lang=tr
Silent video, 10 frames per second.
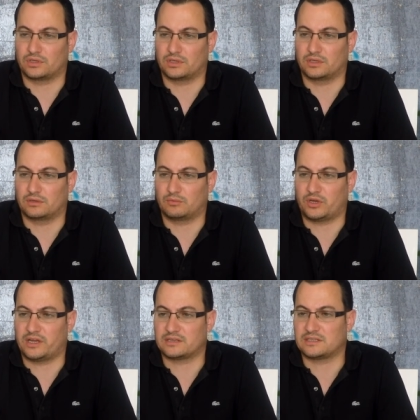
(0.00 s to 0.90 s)
E,
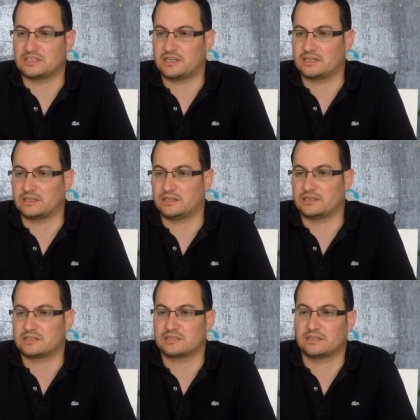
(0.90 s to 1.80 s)
bu ayar seçenekler
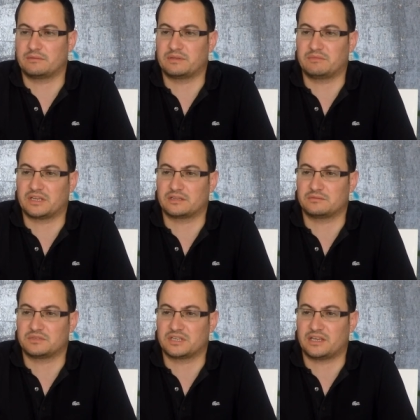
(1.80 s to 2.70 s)
arasında benim
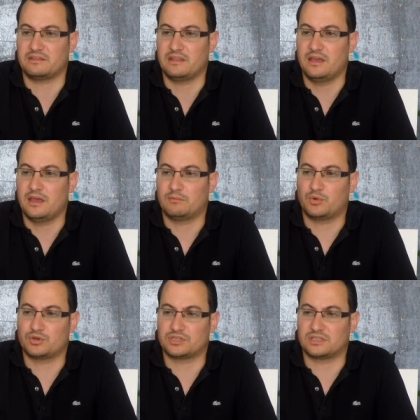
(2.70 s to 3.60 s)
dikkatimi çeken
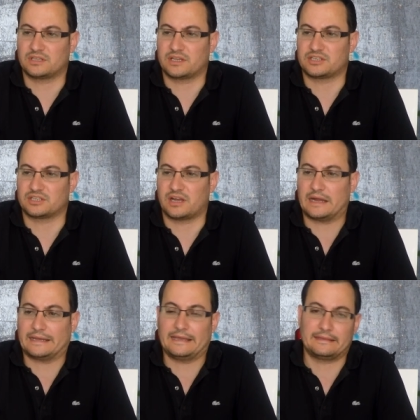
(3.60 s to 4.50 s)
motion detection,
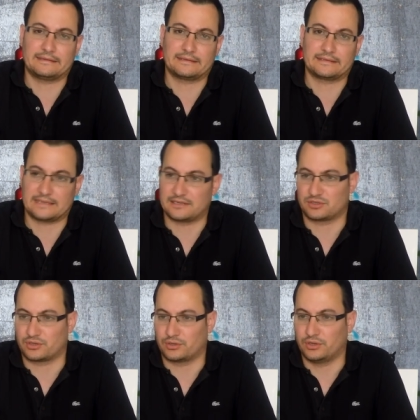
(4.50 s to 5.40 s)
hareket
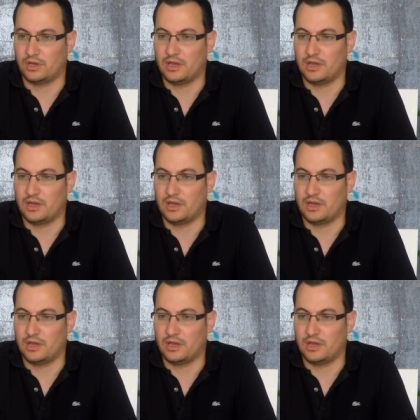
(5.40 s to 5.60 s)
sensörü.